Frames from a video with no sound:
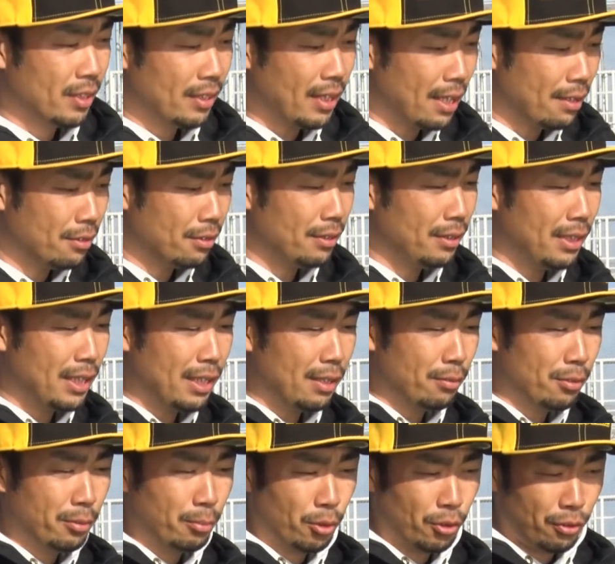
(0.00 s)
たるんで
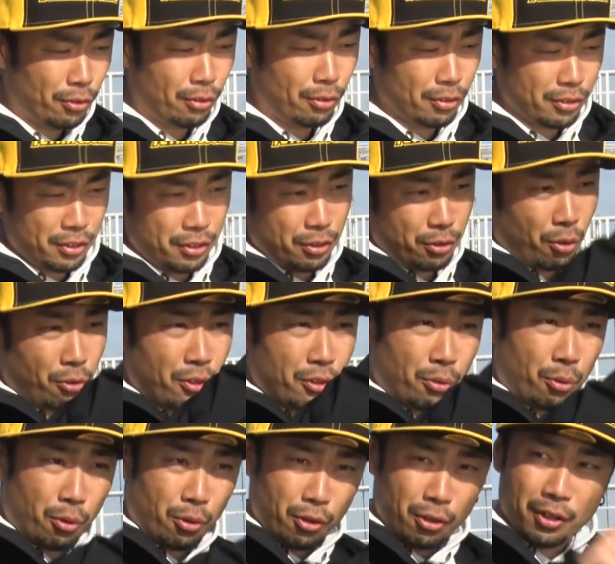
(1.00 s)
るものをすごく
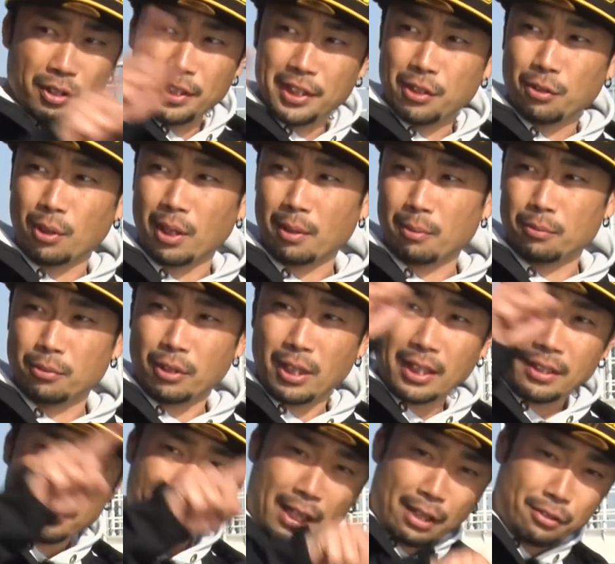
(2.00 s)
こう糸がう
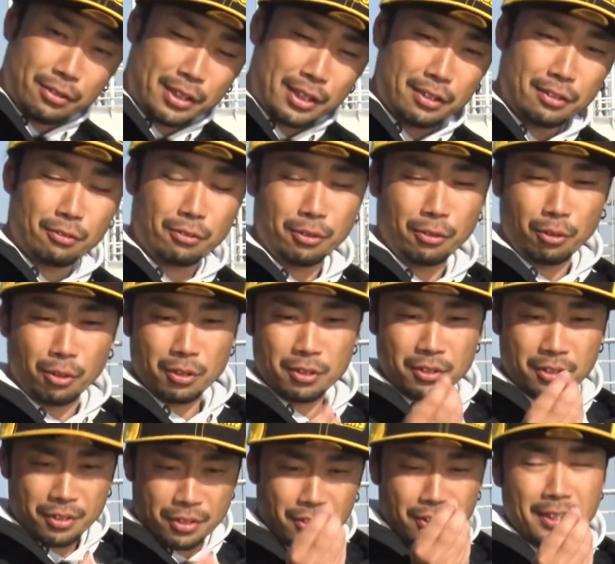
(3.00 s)
わたるんでるのを
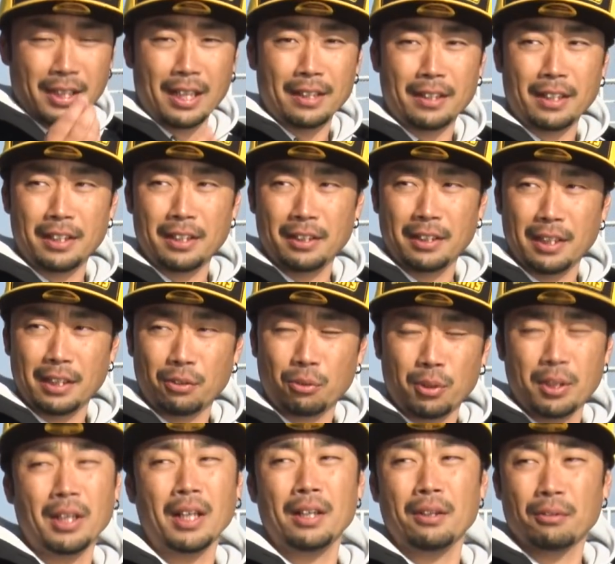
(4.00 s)
ツンって当たりって
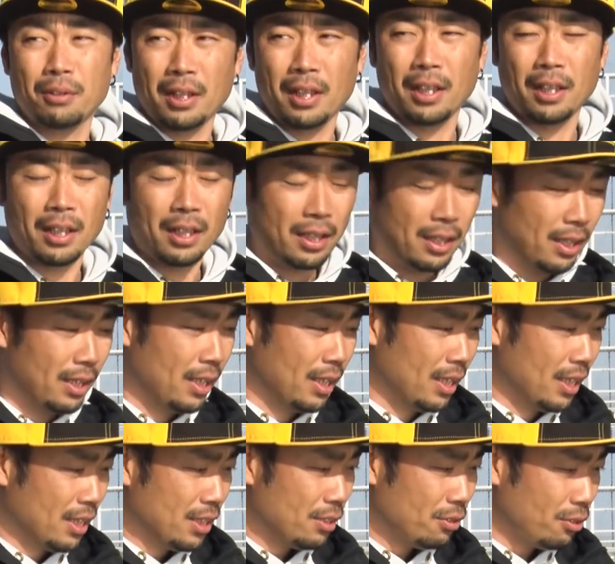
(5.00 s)
取れないので
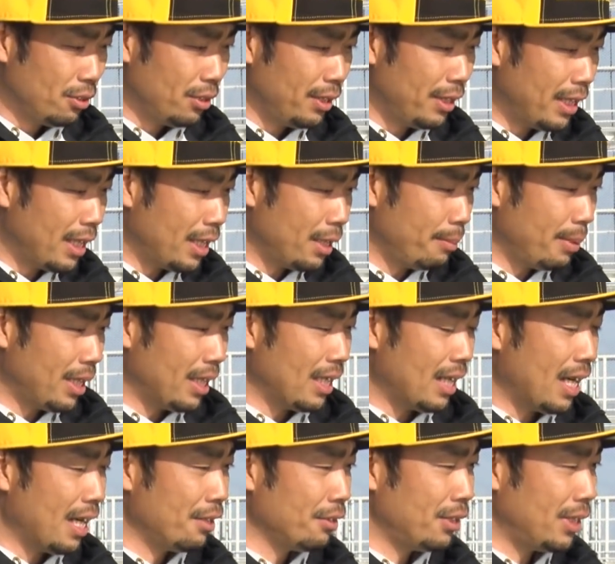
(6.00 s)
それであれば
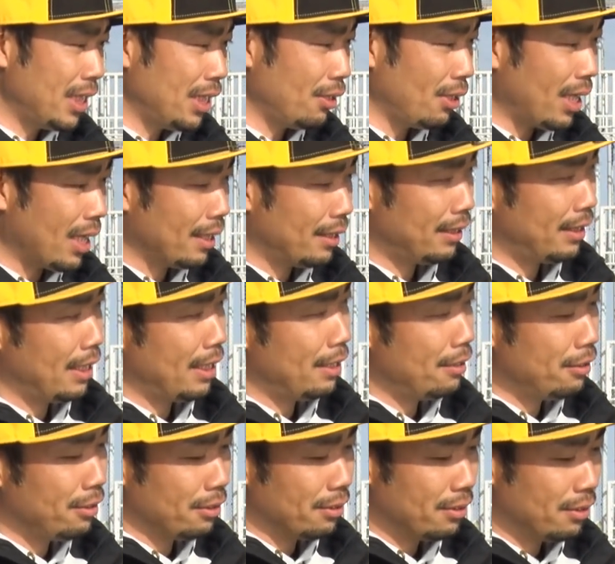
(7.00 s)
ある程度張ってい
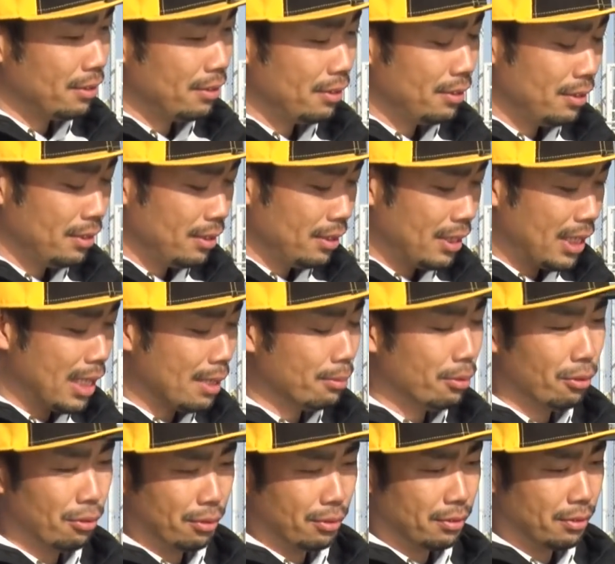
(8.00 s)
る
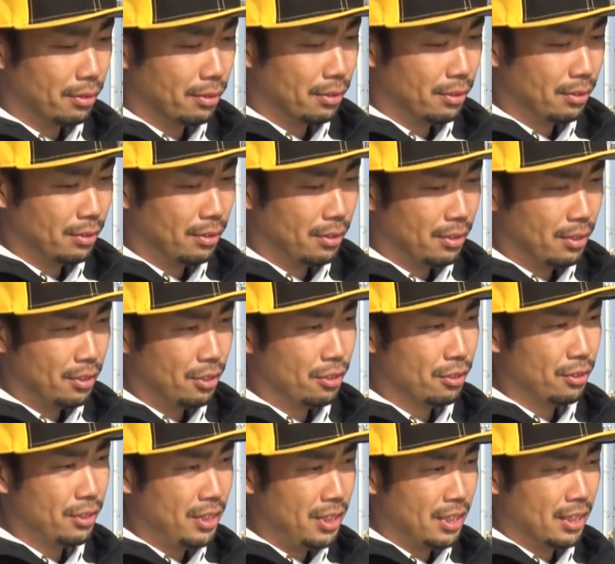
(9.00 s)
カーブホール
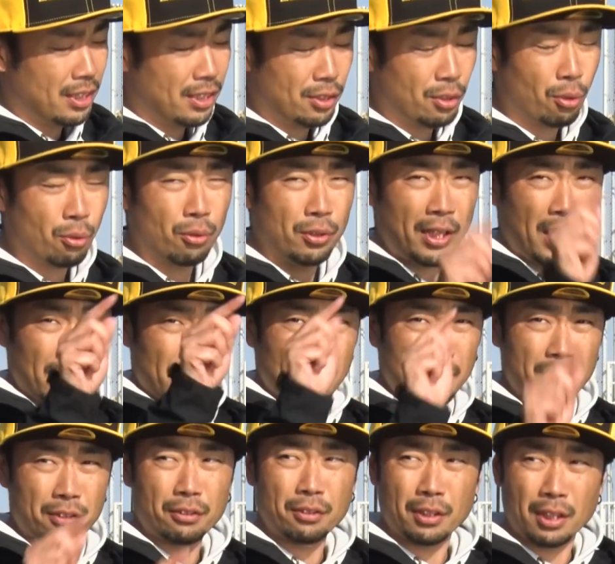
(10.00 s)
中にどこに当たっ
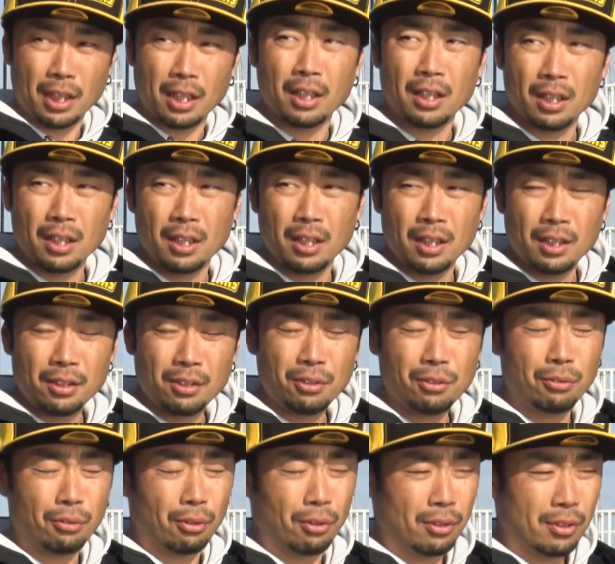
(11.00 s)
てくるかってい
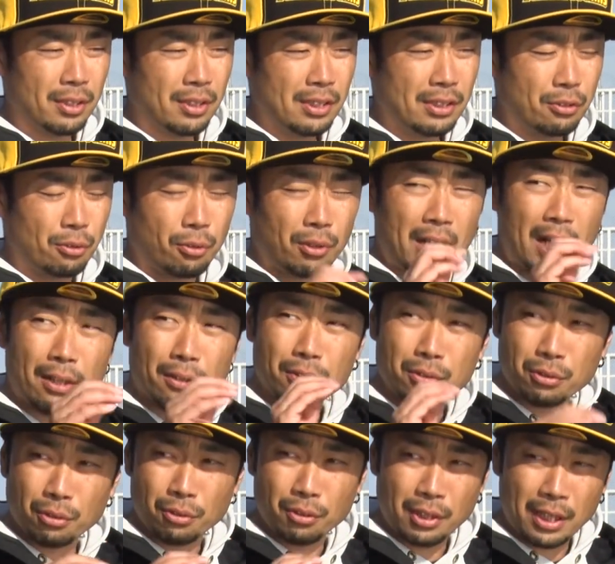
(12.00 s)
うのをその
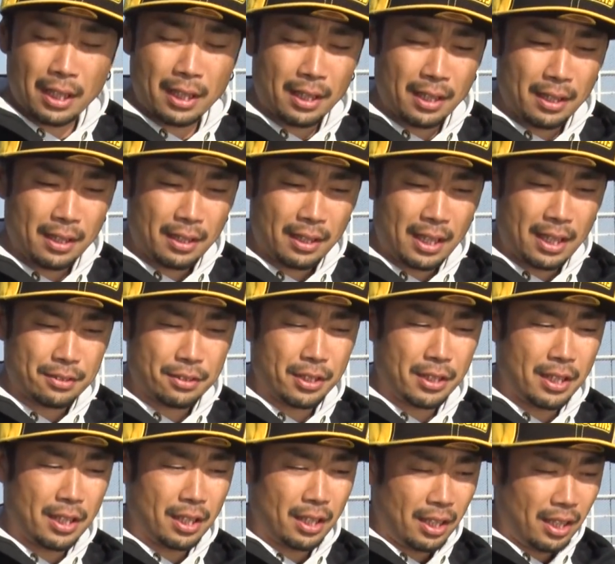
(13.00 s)
カウントで数
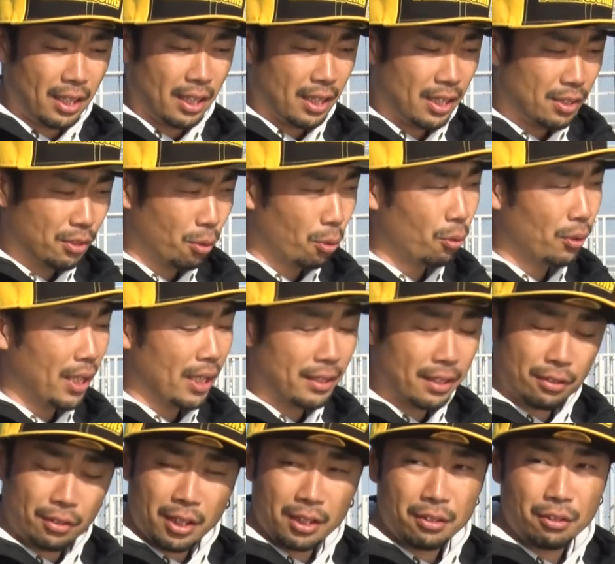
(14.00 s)
えながらどこで当
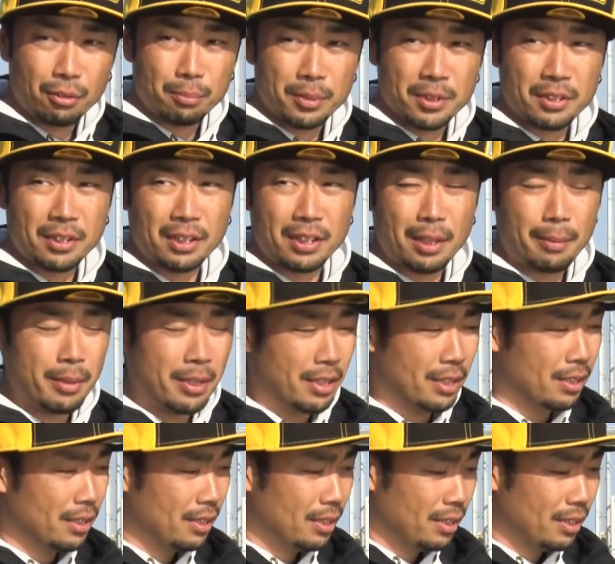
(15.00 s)
たるかっていうのを見つけるために